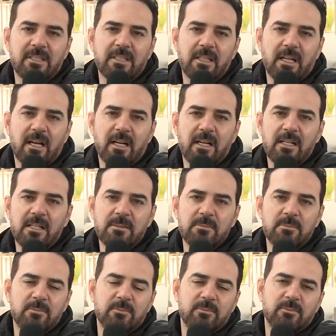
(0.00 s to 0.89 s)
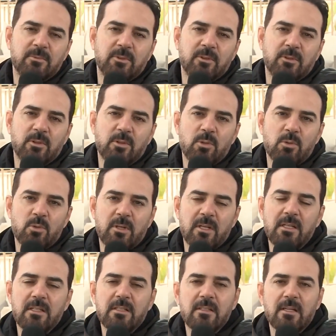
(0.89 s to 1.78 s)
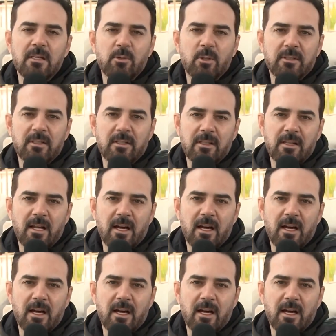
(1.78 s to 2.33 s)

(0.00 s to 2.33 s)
كل عام وكل الوطن